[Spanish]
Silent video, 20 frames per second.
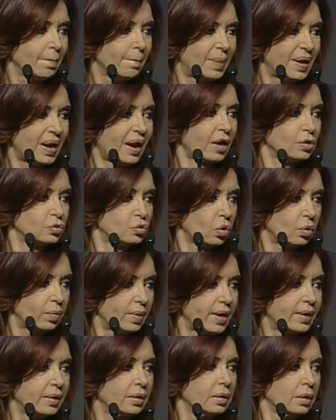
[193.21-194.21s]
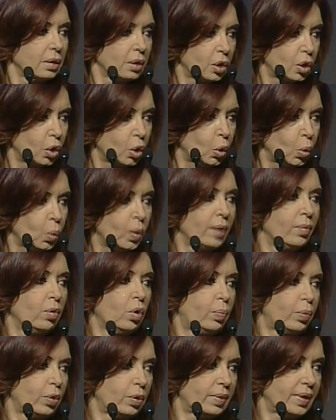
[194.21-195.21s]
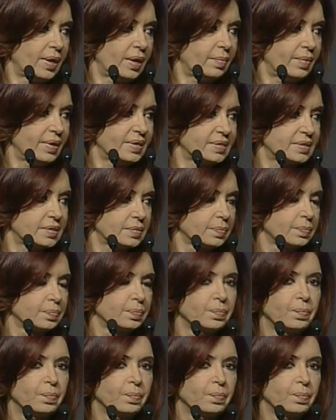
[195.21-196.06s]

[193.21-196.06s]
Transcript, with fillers: para resolver nuevos problemas.